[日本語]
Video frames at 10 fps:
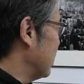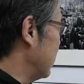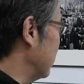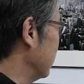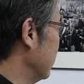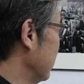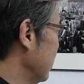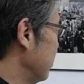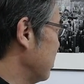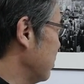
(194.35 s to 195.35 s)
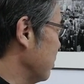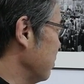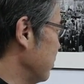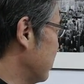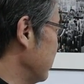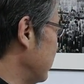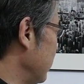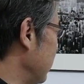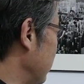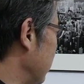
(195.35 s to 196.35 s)
てそれとても美
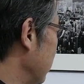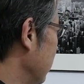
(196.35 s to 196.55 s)
しい